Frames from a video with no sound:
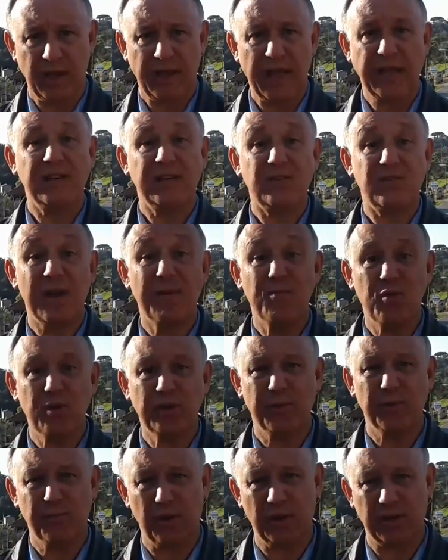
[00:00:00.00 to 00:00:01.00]
E isso é
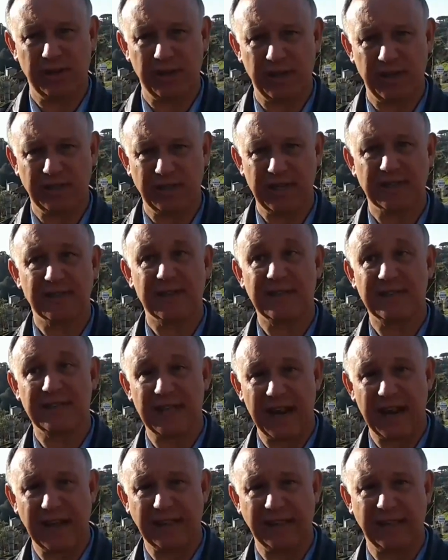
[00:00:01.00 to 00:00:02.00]
muito importante. Essa
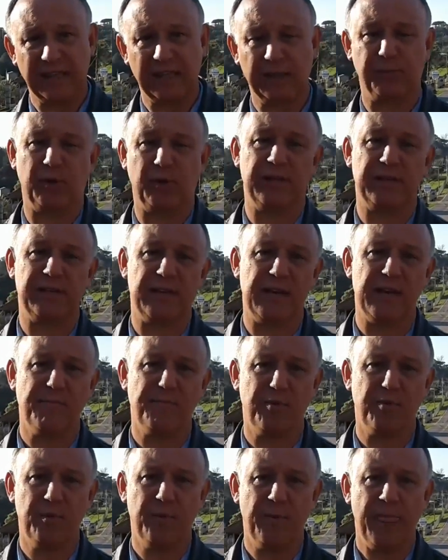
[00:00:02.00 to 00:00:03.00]
estrada aqui, por
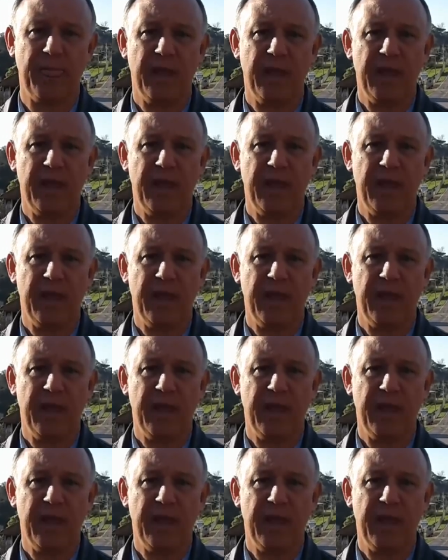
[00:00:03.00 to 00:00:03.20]
exemplo,